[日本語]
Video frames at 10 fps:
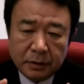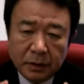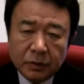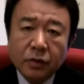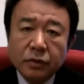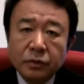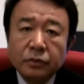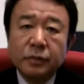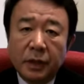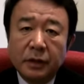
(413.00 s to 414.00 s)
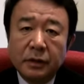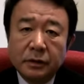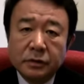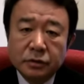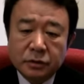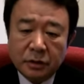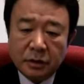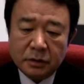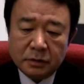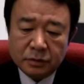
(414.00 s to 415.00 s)
一国の運命、そし
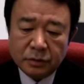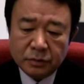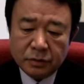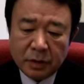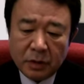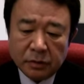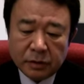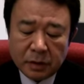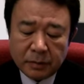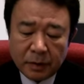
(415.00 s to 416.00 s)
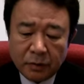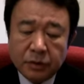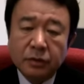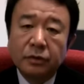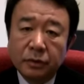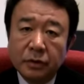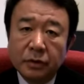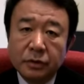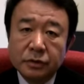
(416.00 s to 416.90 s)
てその国が大きければ大きいほど、